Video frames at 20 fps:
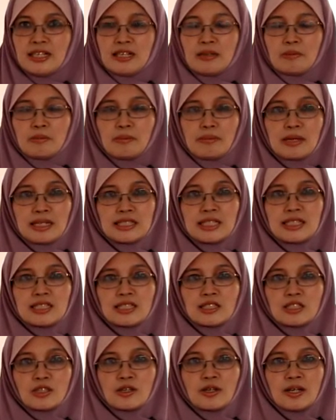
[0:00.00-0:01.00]
memaksa
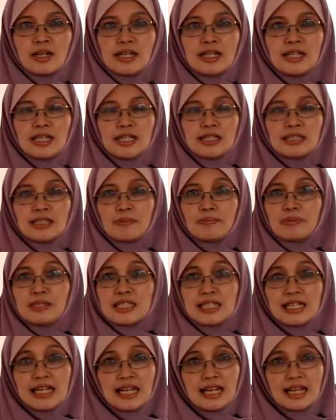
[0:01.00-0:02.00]
seseorang tapi
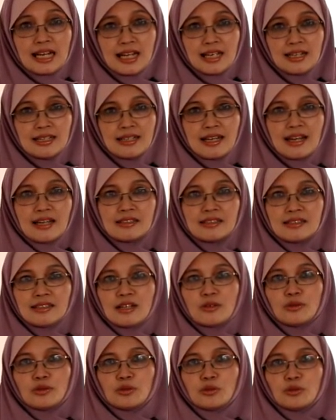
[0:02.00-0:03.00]
silakan
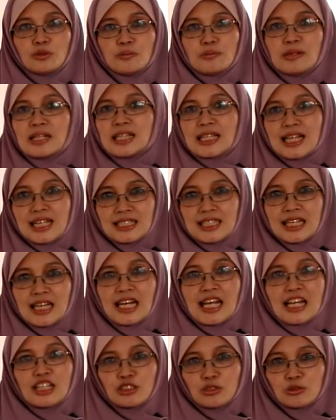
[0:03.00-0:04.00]
Anda untuk bertanya
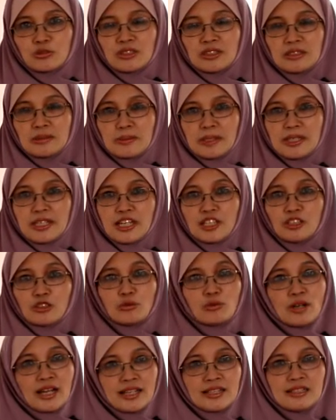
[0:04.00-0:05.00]
langsung kepada
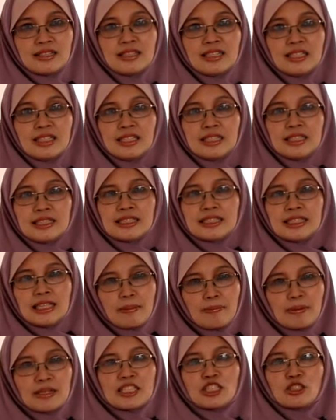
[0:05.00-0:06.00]
Tuhan
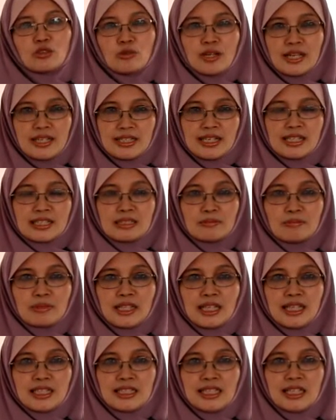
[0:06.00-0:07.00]
siapa sih Tuhan yang
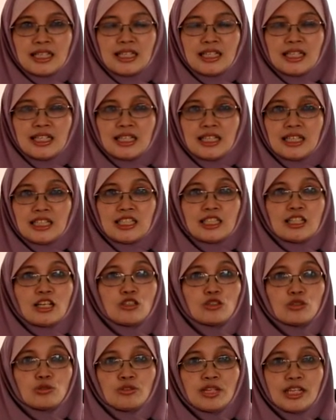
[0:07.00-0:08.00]
sebenarnya nanti
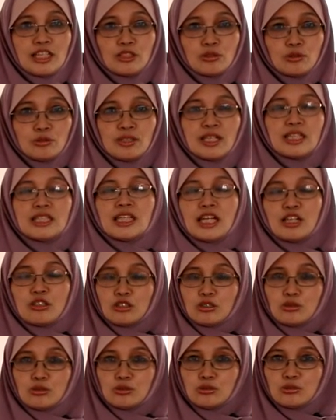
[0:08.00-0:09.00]
kalau sudah itu nanti
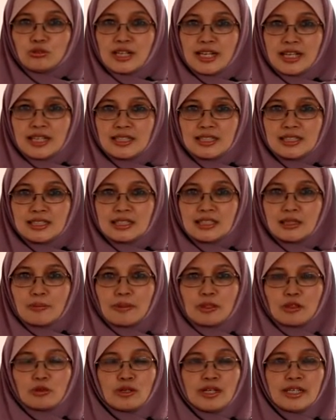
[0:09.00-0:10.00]
Allah tunjukkan
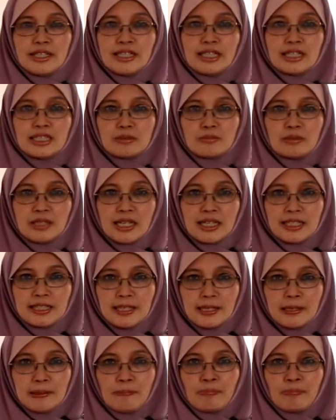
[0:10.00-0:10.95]
siapa Tuhan yang sebenarnya